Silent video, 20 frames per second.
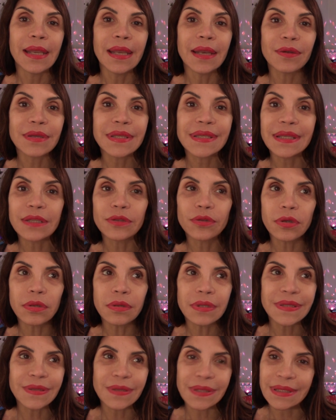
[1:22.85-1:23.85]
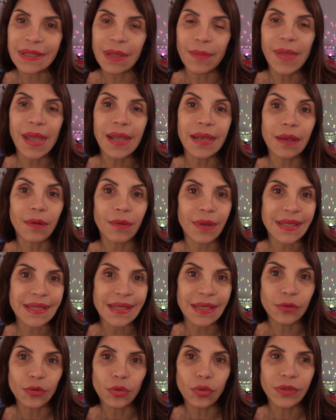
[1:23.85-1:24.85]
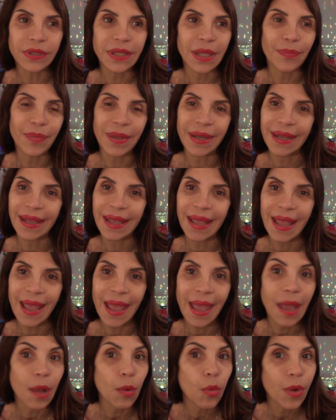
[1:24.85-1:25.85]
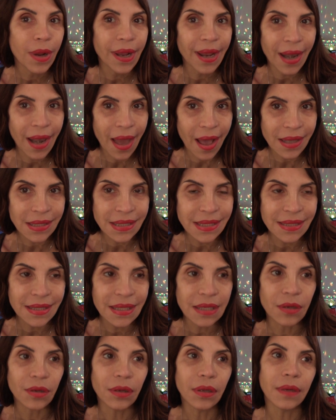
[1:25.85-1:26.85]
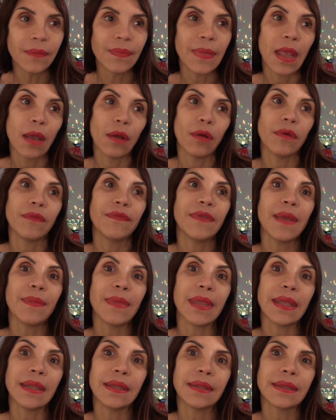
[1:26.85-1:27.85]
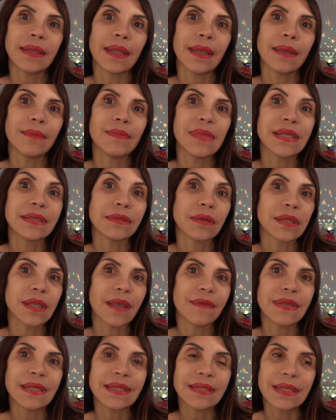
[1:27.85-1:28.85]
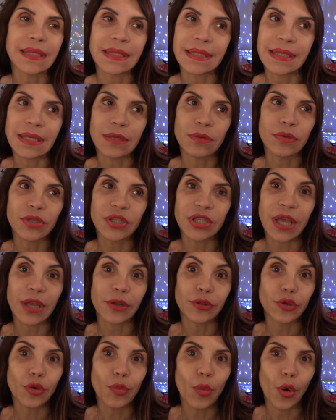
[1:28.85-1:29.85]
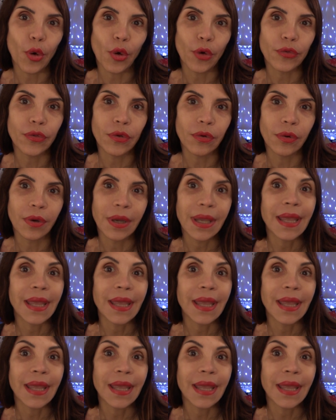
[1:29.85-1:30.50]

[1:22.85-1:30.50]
Il rossetto rosso sta bene quasi a tutti perché è un classico, ovviamente bisogna vestirsi in un certo modo